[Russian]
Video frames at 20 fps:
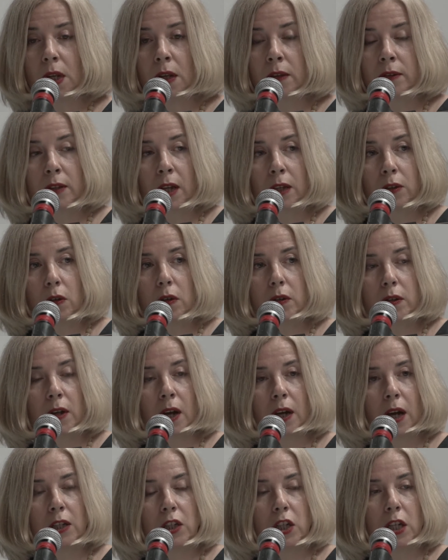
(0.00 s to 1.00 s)
становится
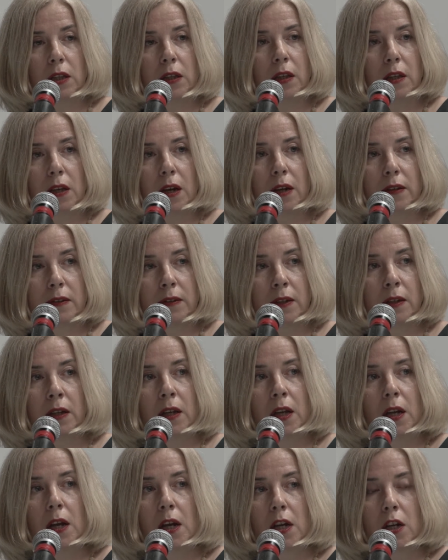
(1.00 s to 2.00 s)
окончательно ясно,
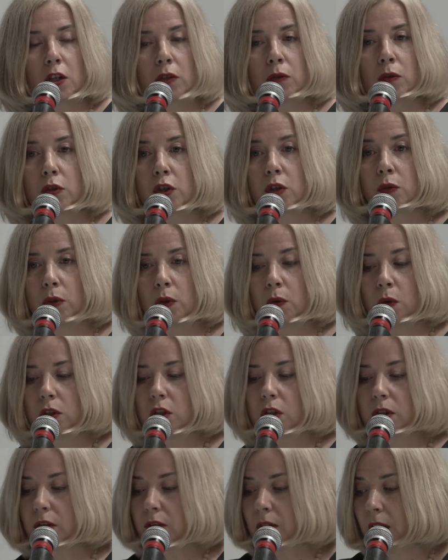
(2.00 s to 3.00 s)
что же он
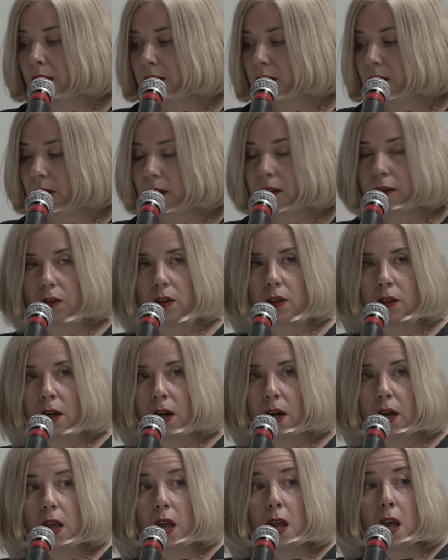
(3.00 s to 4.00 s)
хочет сказать.
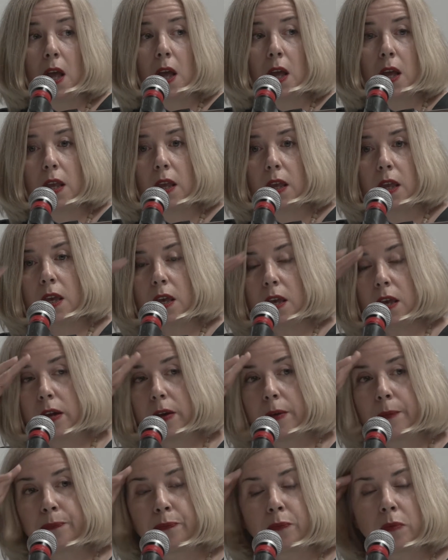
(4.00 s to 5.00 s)
Да? И
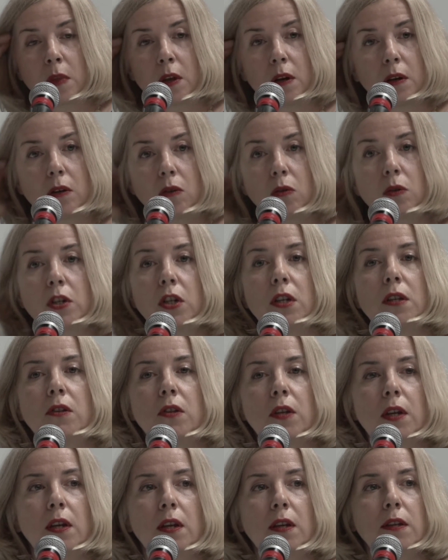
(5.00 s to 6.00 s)
э, очень
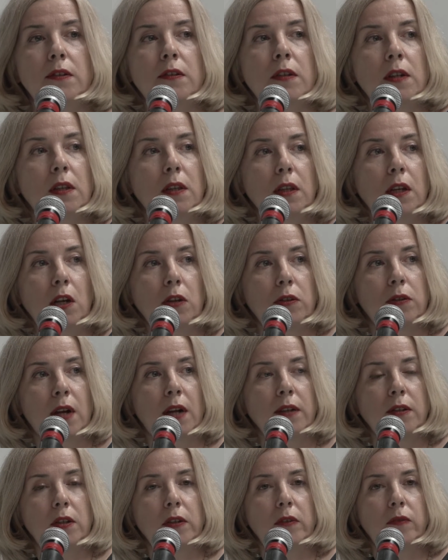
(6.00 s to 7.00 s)
интересен
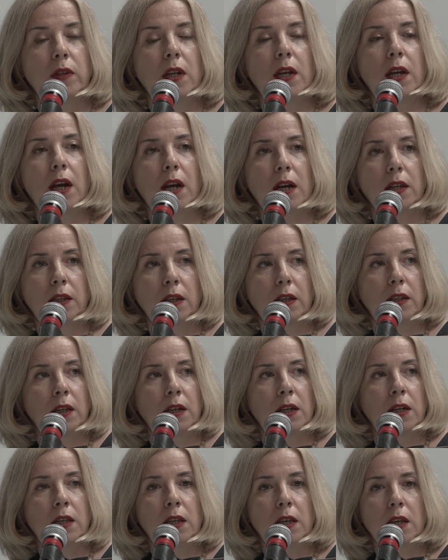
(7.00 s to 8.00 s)
иллюстративный ряд
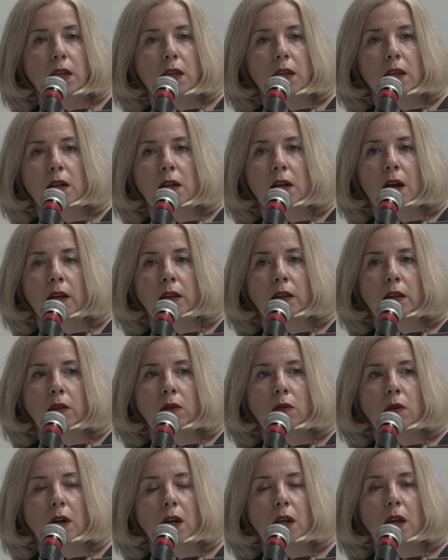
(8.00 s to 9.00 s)
этой книги,
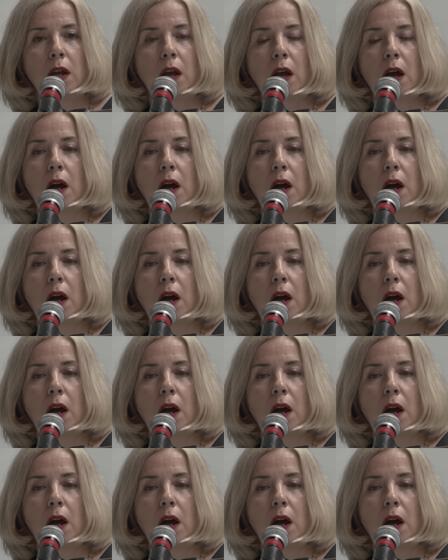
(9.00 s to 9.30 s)
который